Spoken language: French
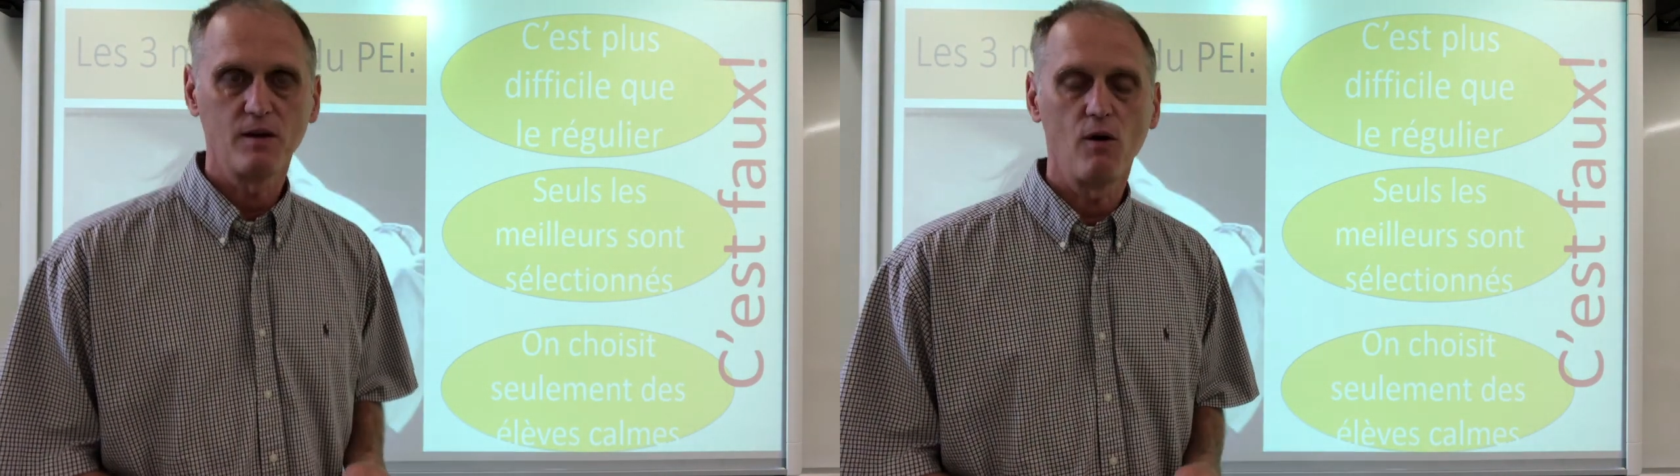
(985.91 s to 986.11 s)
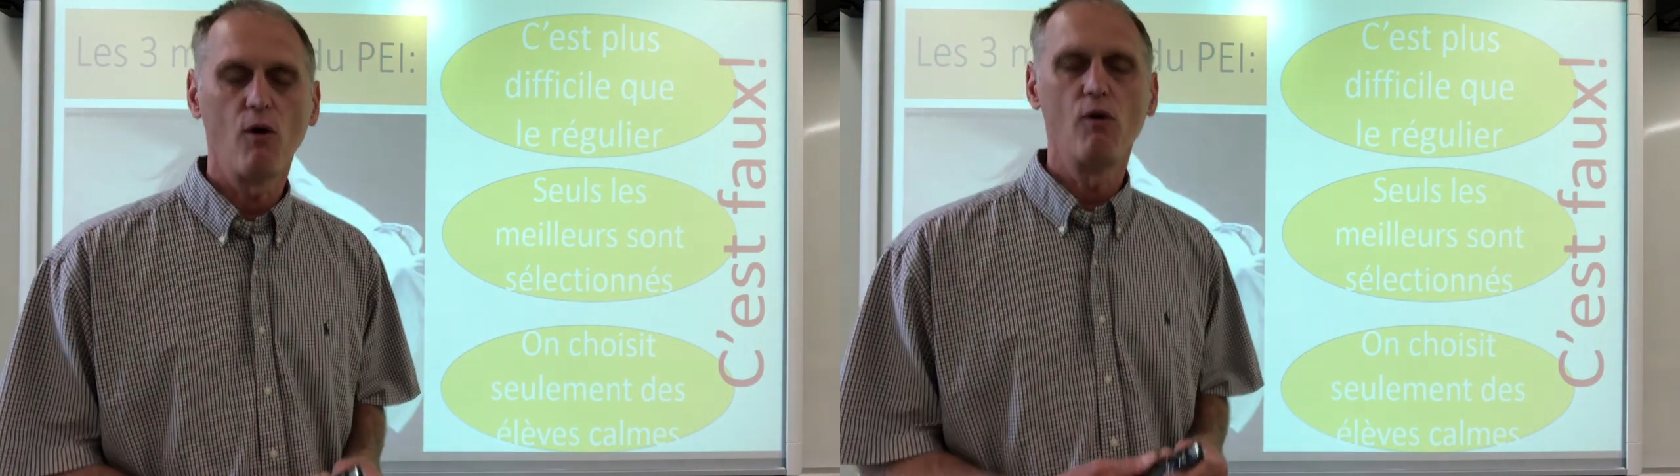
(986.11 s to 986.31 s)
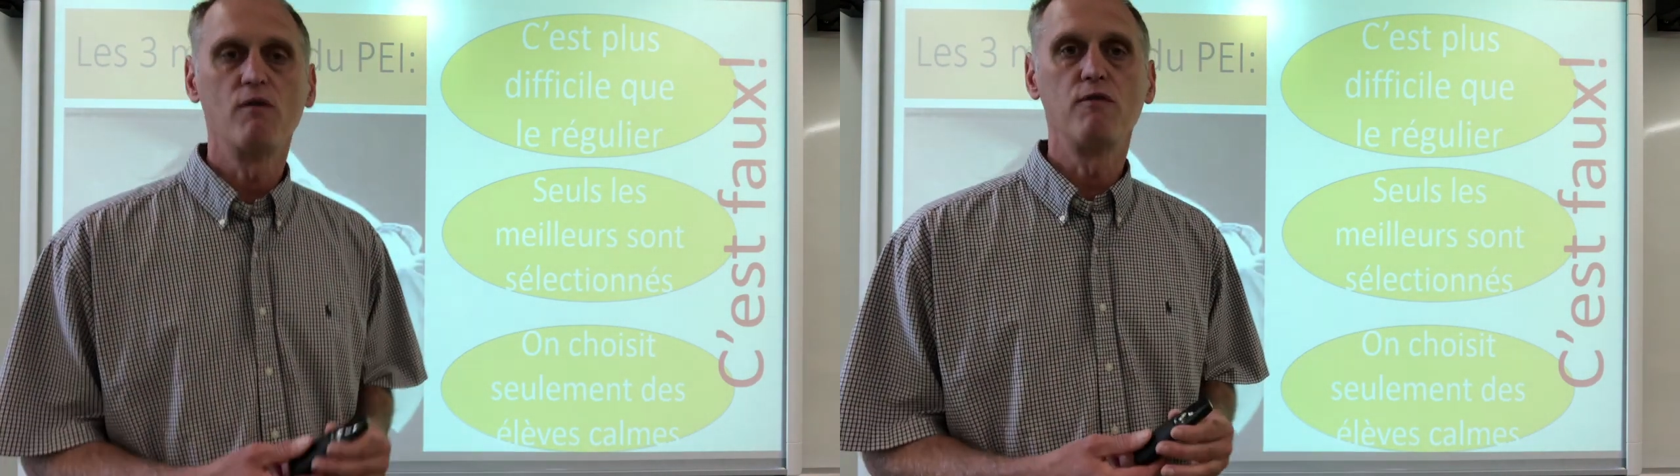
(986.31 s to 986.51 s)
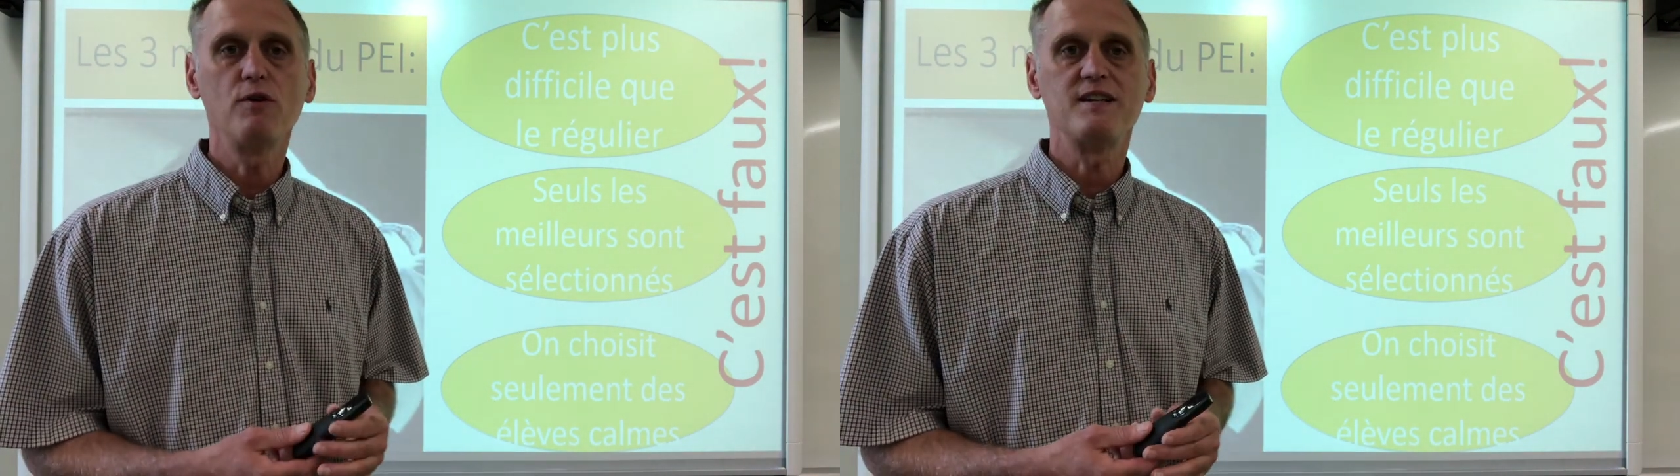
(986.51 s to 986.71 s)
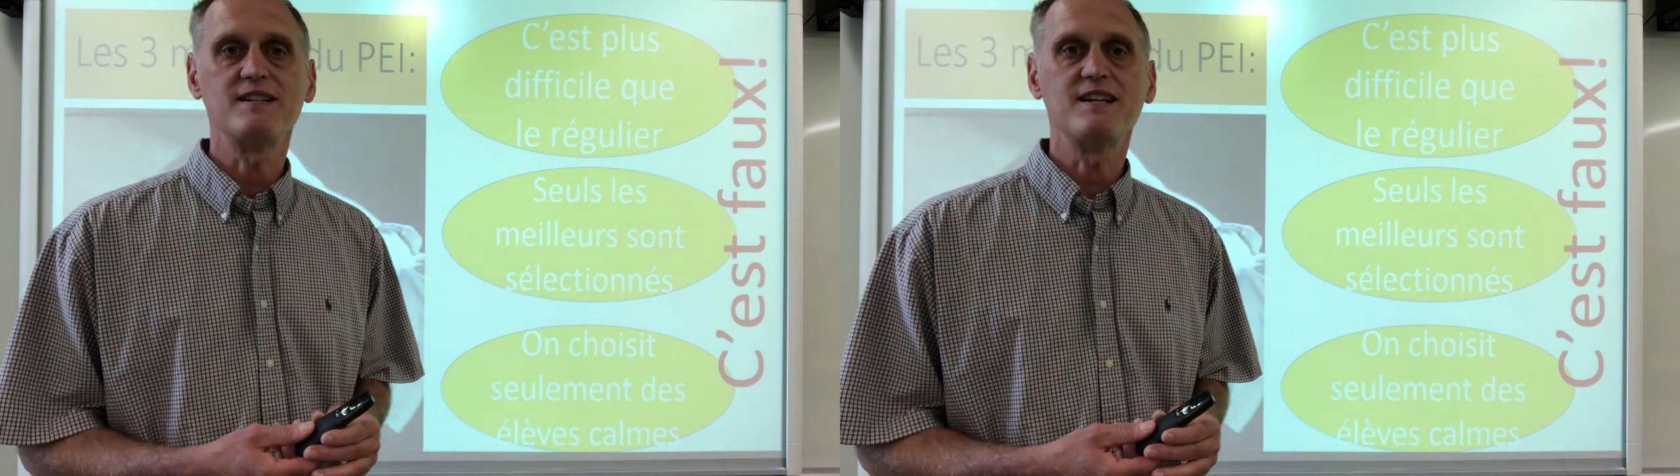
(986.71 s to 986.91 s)
On
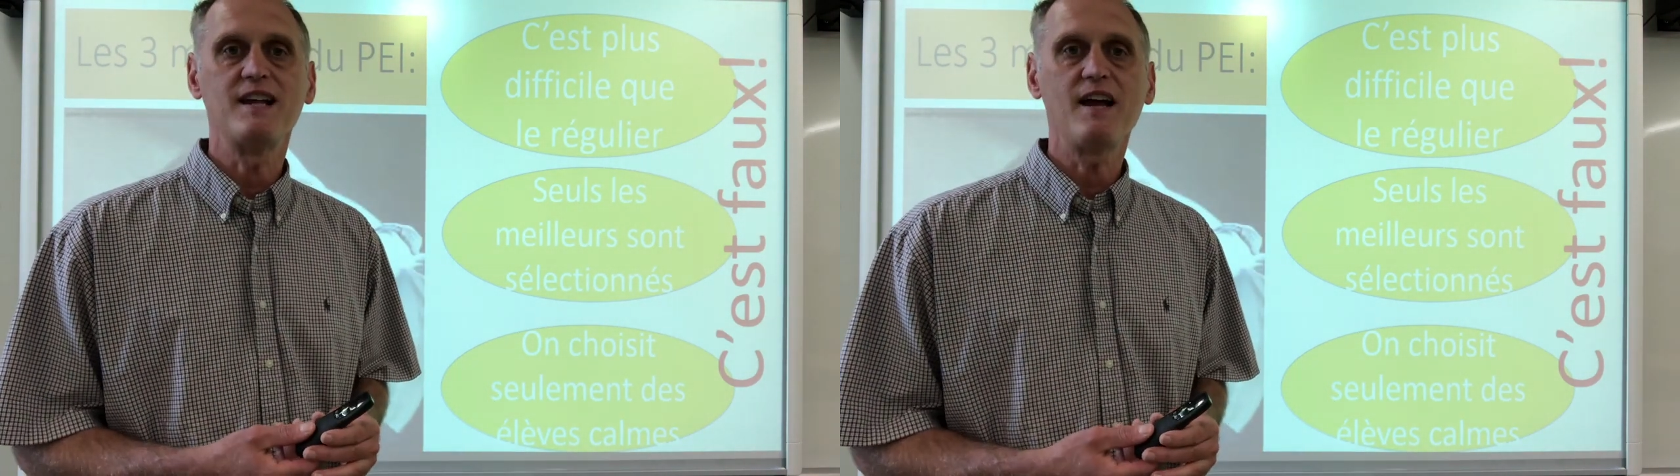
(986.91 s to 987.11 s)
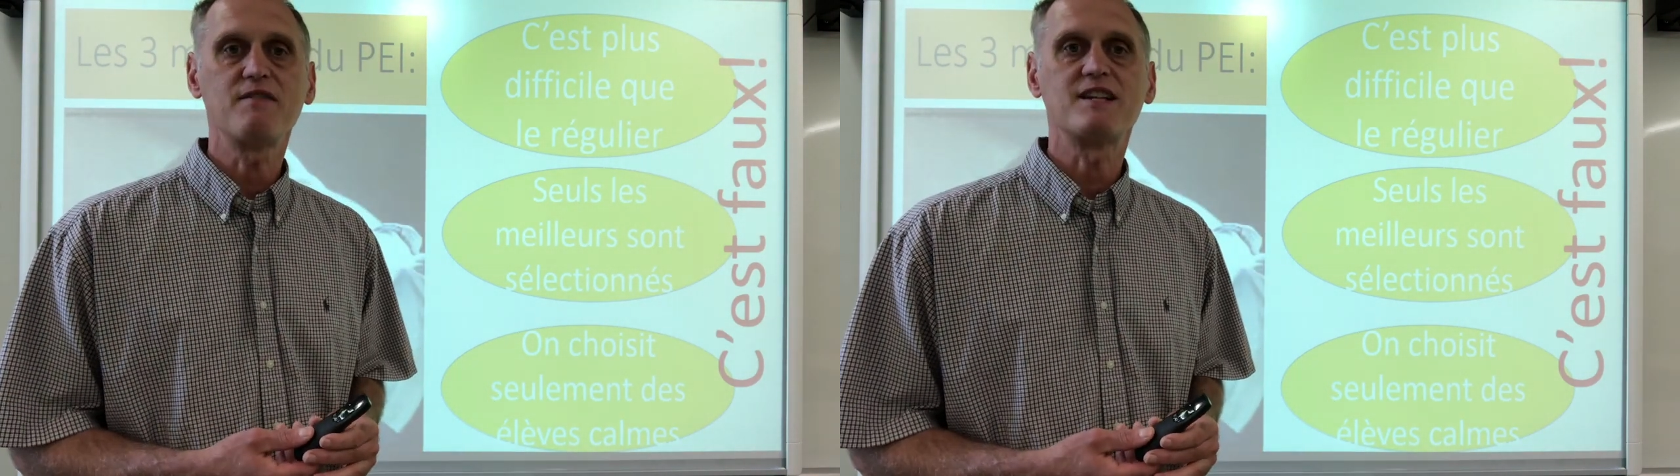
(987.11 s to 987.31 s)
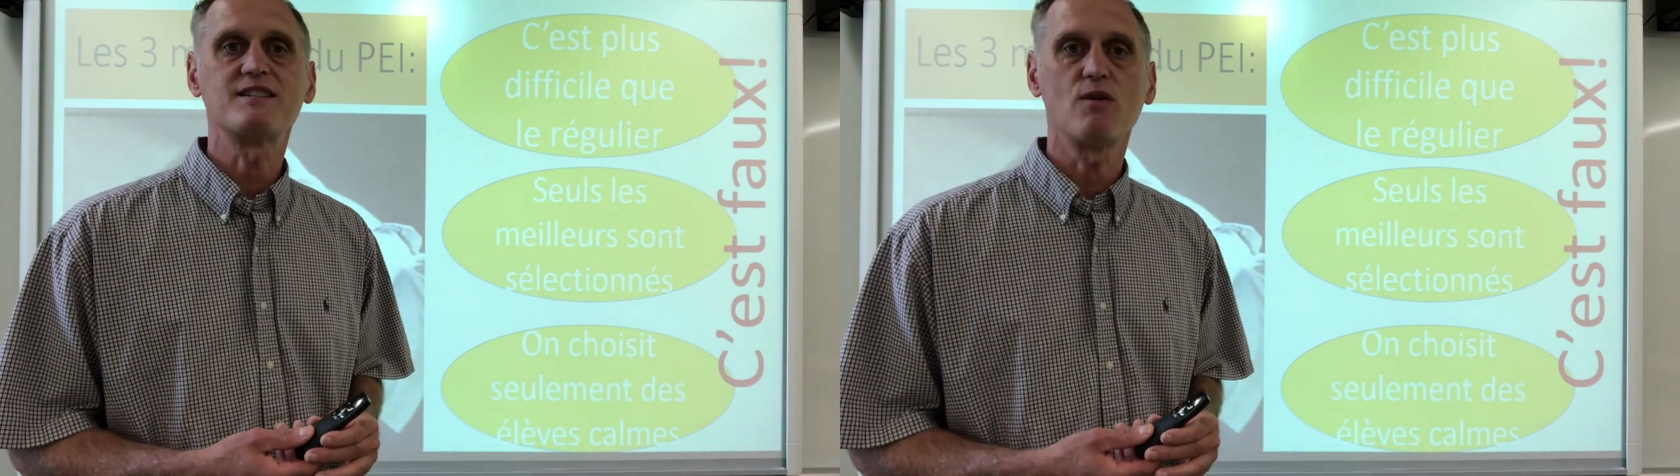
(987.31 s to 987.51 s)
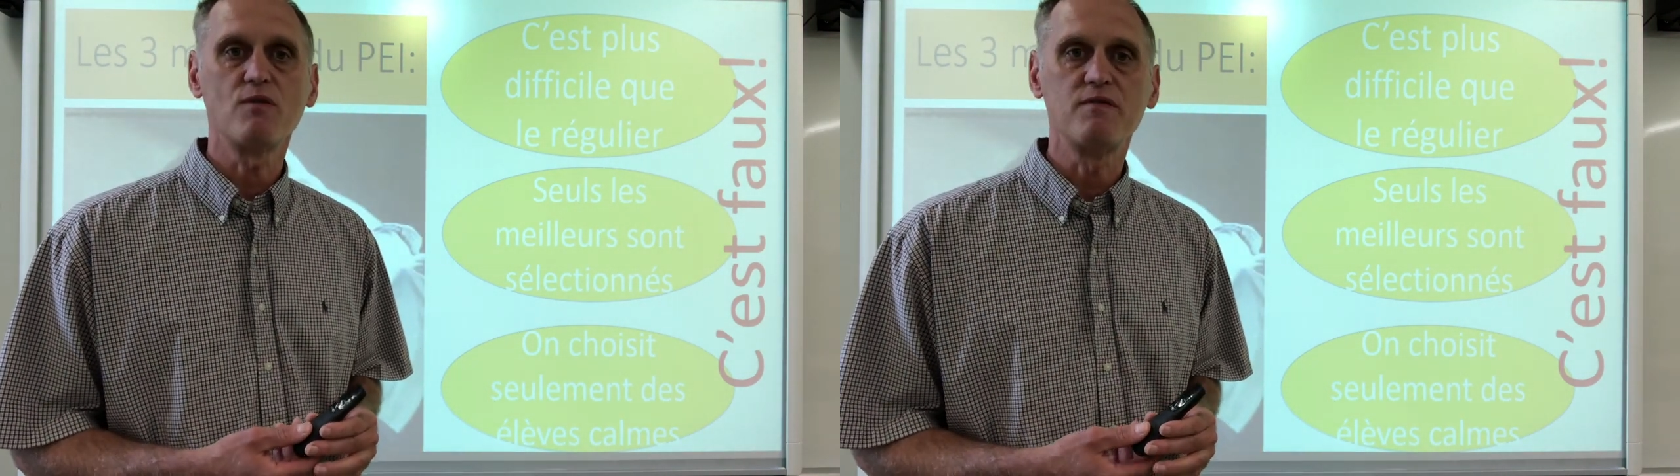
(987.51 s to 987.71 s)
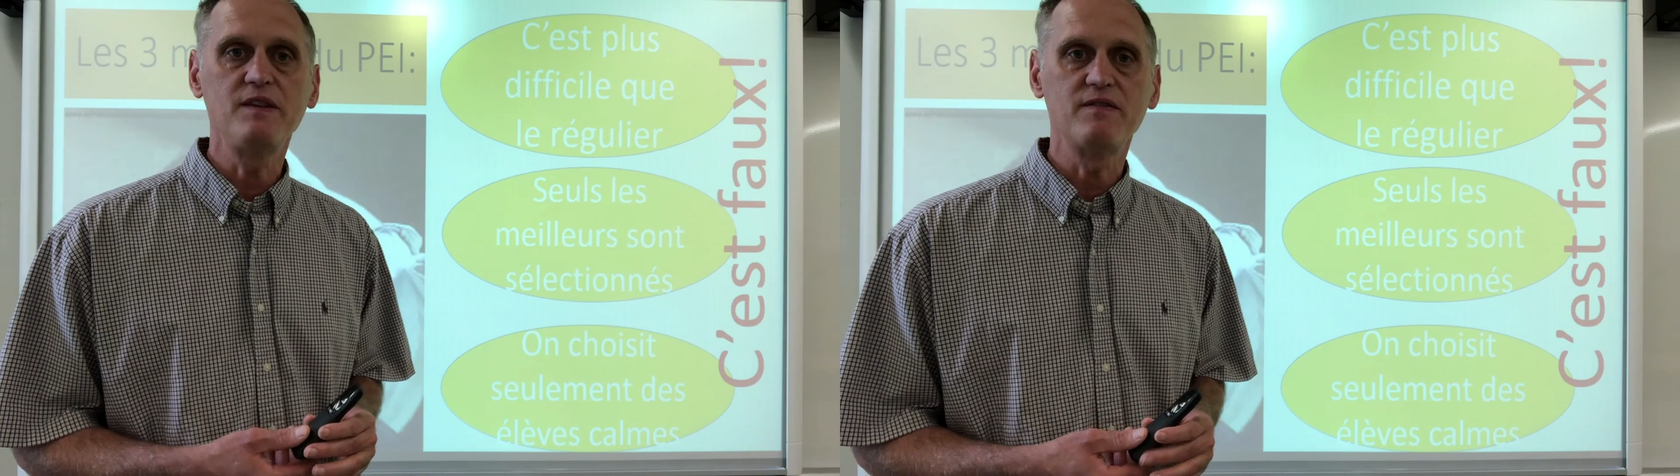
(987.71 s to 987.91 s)
veut des élèves qui sont
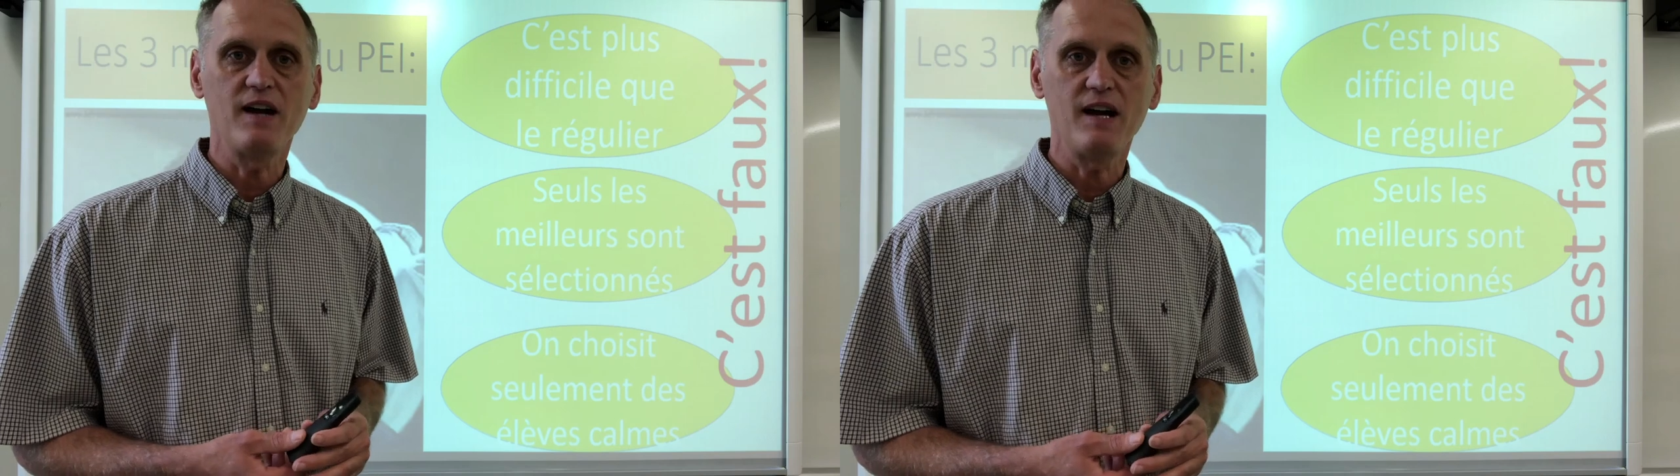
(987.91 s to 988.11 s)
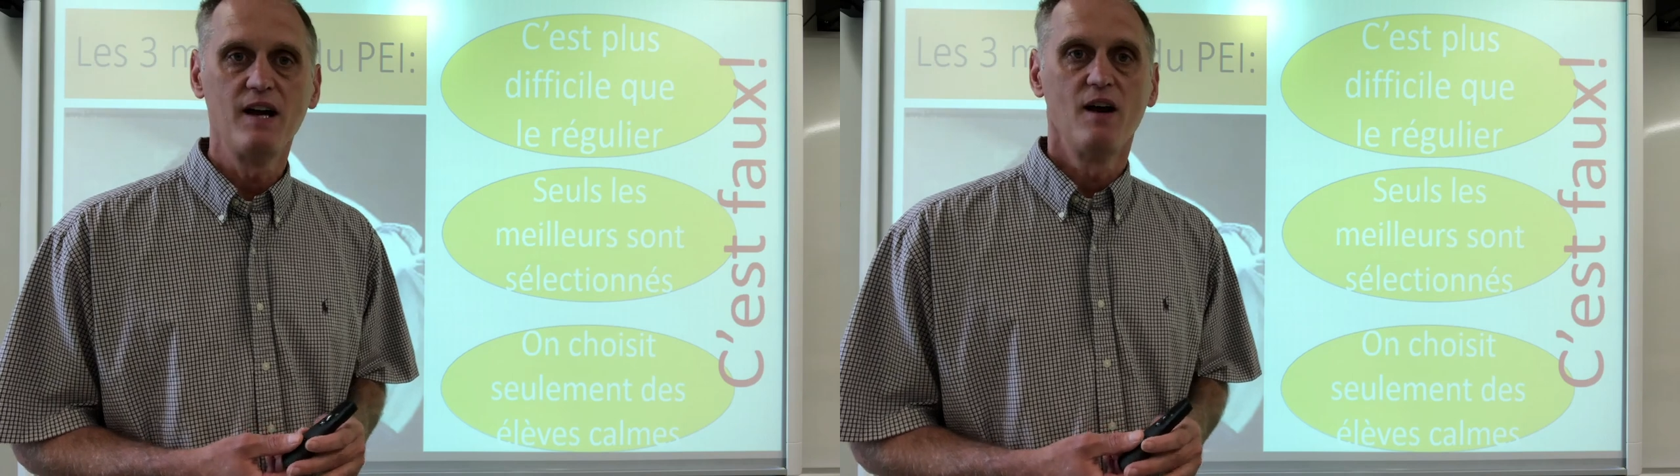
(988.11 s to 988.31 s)
vivants.